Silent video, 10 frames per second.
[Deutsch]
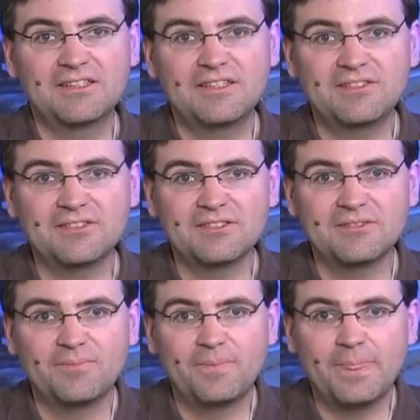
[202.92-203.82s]

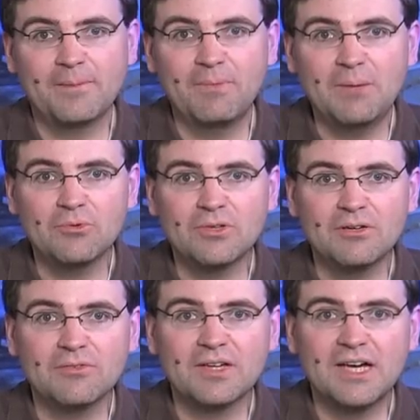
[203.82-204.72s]
Diese
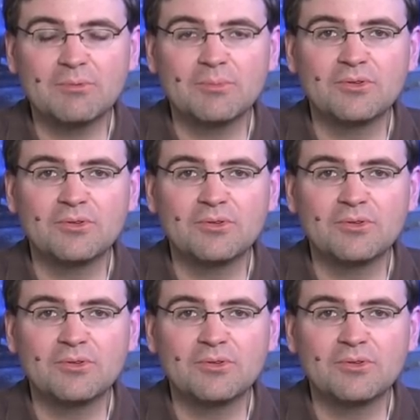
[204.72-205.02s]
Mammutaufgabe